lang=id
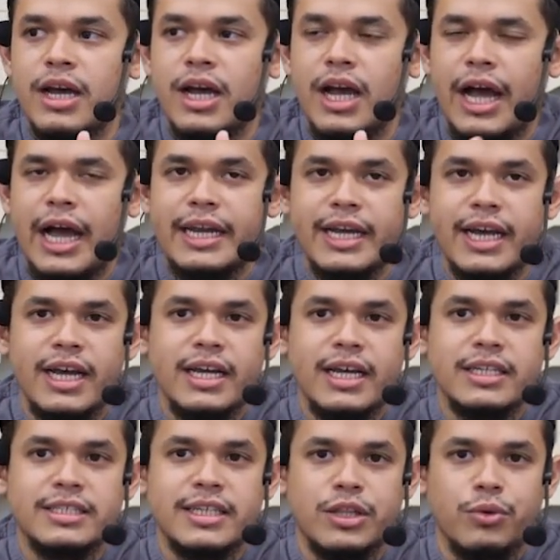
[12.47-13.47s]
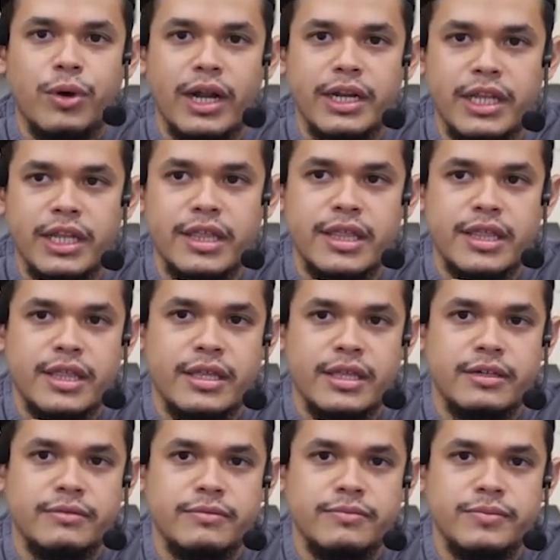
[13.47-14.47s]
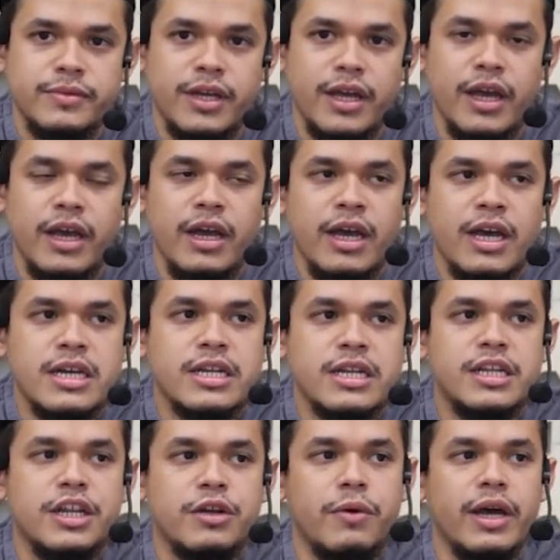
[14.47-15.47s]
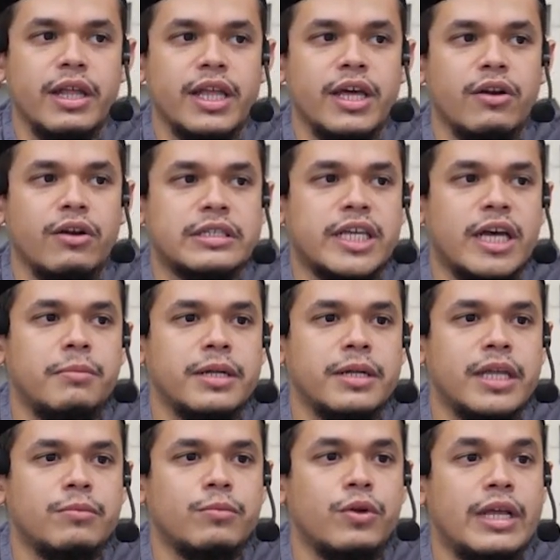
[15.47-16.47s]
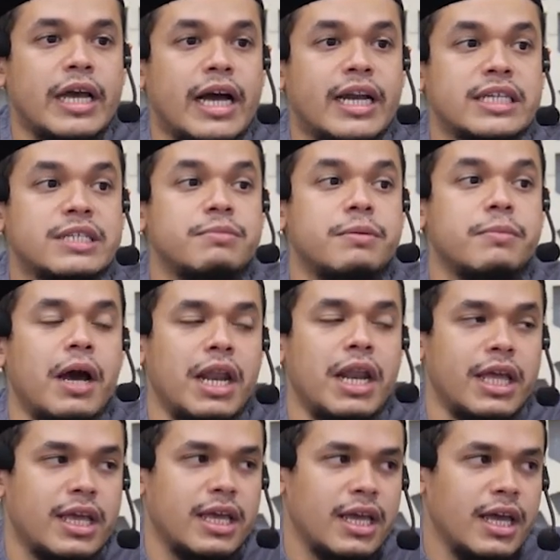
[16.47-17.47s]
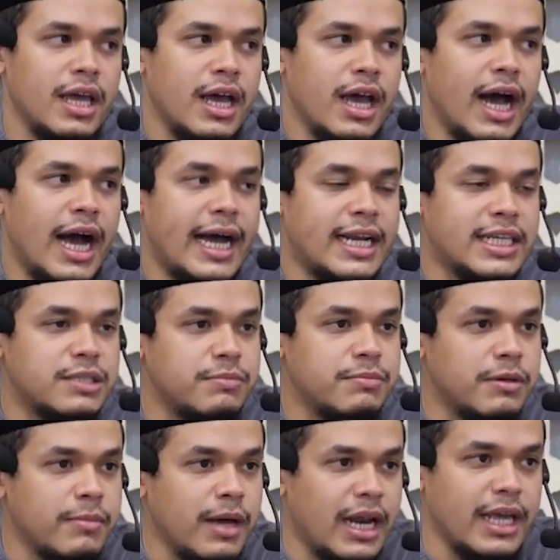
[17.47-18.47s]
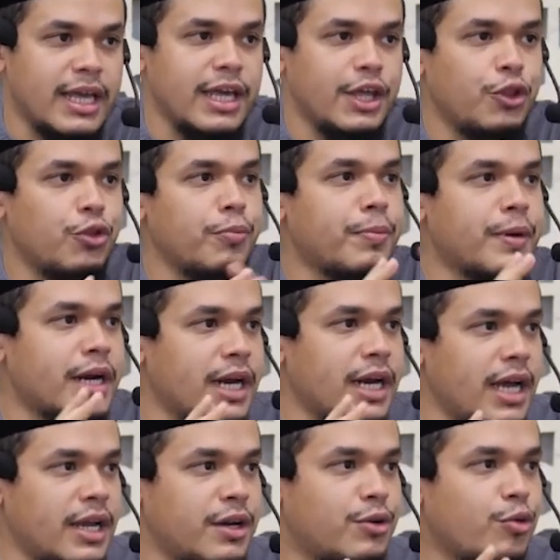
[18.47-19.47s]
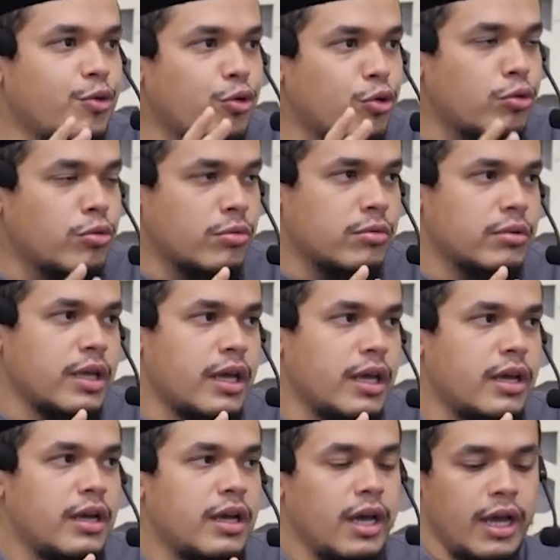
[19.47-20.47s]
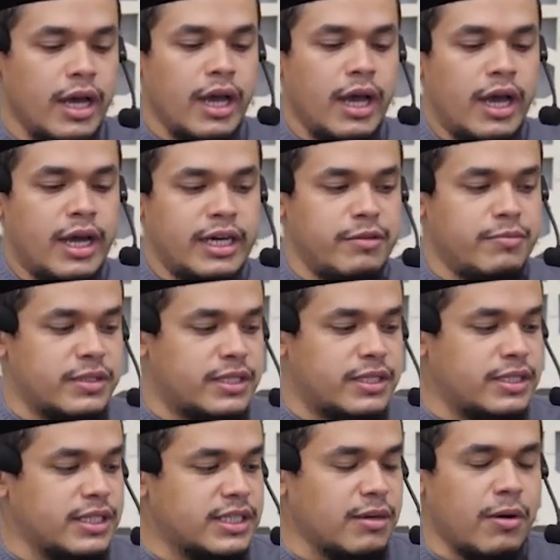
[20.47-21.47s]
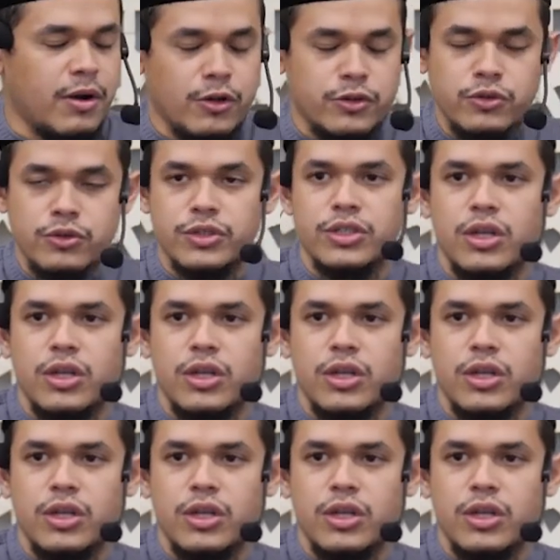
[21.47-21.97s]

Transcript: ada satu hadis ya diriwayatkan oleh sahabat yang mulia Anas bin Malik. Anas bin Malik itu pernah duduk ya di masjid sama Rasulullah